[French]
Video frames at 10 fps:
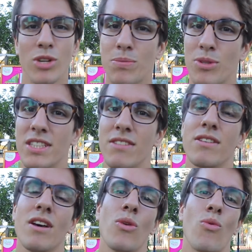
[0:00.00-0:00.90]

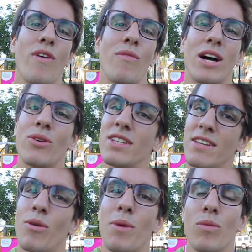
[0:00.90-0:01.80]
explosive, on va voir que les
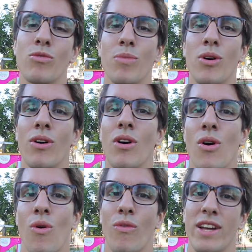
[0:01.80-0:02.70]
avant-bras en mouvement,
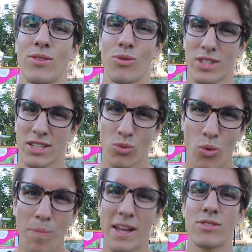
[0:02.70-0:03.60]
on va être en contraction
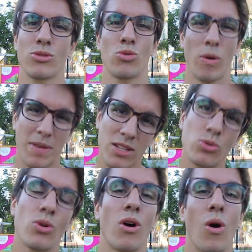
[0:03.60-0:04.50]
complète, que ce soit bien
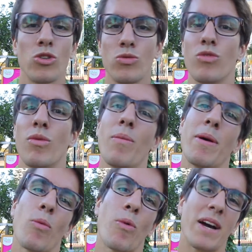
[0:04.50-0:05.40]
dur en haut du mouvement,
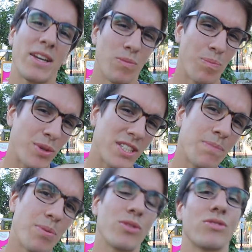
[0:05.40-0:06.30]
même on peut marquer une
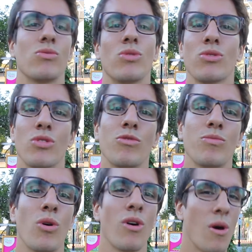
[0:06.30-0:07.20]
petite pause tout en haut de ce
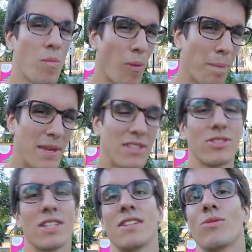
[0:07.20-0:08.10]
mouvement pour bien
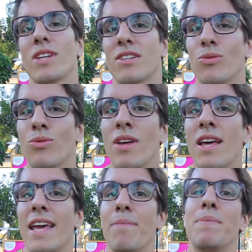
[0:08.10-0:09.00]
sentir cette contraction
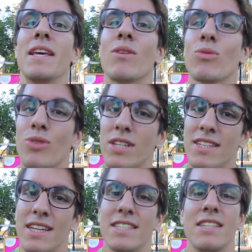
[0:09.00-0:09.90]
et bien contrôler
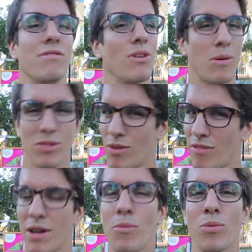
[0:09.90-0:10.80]
ce négatif. Normalement ça doit
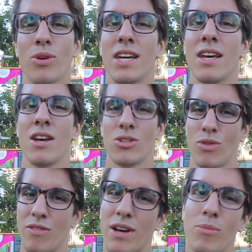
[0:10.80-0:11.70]
vraiment brûler, tu
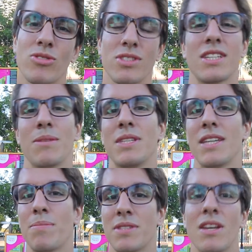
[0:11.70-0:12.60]
dois vraiment sentir tes
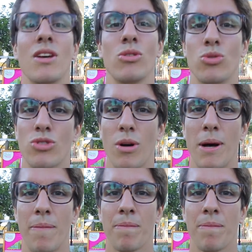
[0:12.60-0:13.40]
biceps jusqu'en bas.